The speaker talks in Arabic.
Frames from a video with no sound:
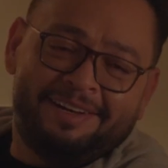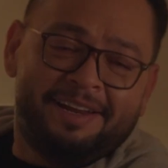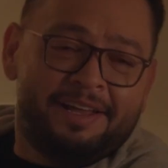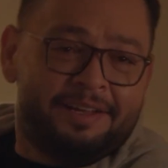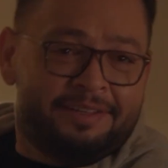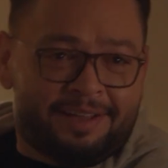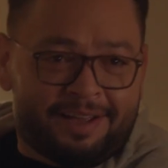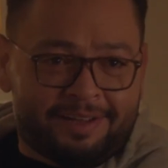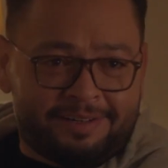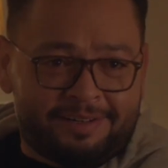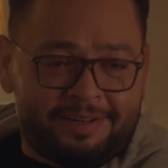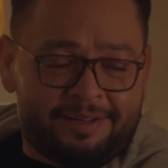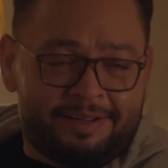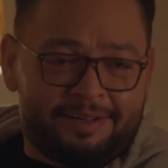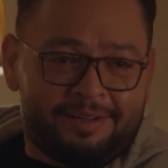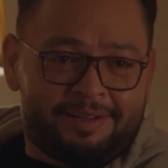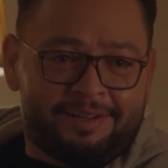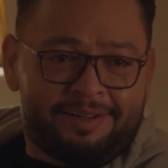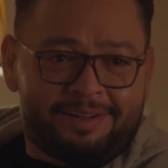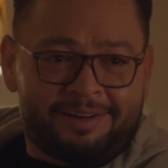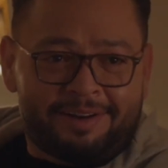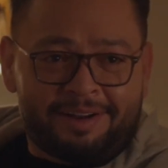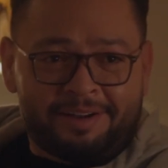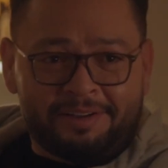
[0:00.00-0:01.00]
لا ده
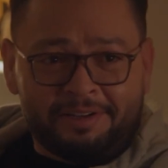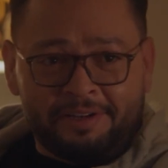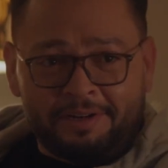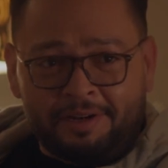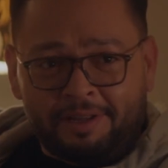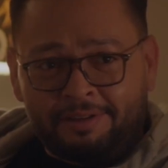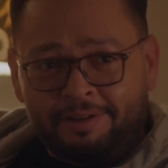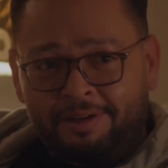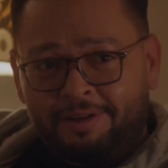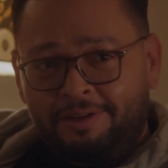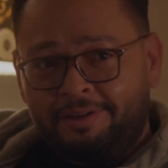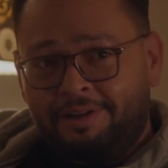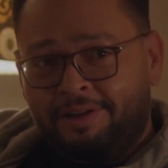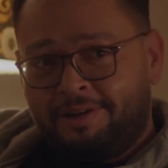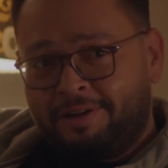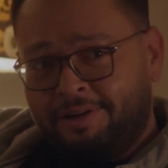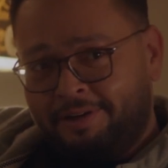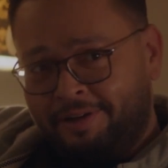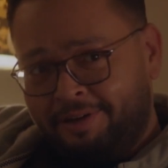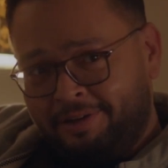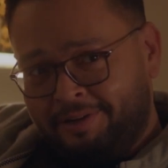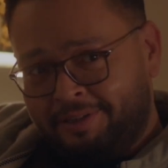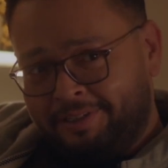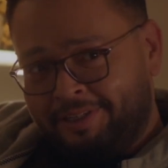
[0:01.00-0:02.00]
احنا رأينا اتغير
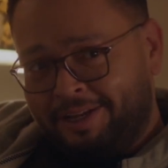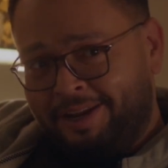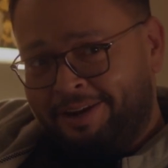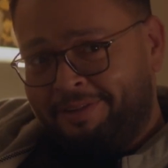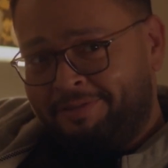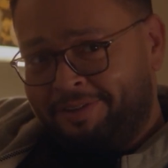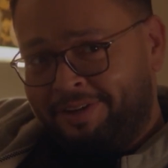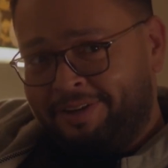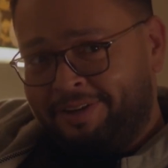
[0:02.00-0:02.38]
خالص على